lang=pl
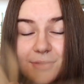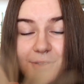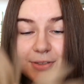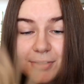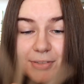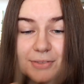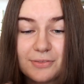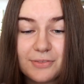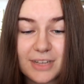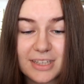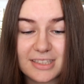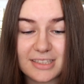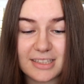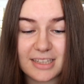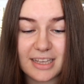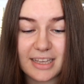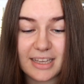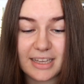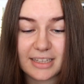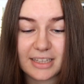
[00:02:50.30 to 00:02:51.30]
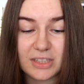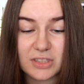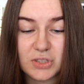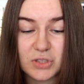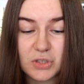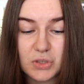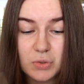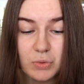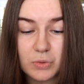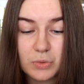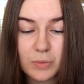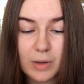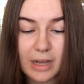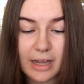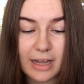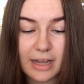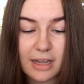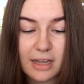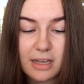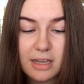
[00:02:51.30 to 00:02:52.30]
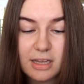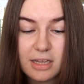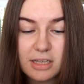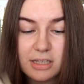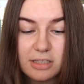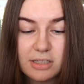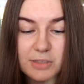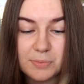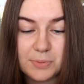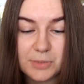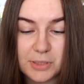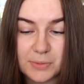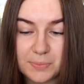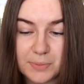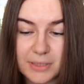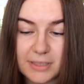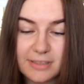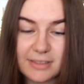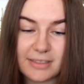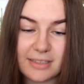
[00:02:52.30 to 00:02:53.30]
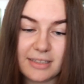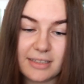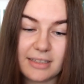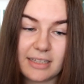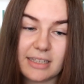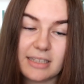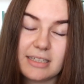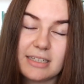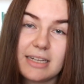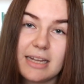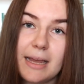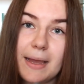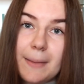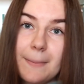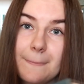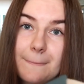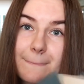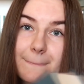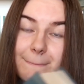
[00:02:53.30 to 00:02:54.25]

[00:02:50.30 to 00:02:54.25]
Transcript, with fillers: to są właśnie jakieś źródła czy przypisy, także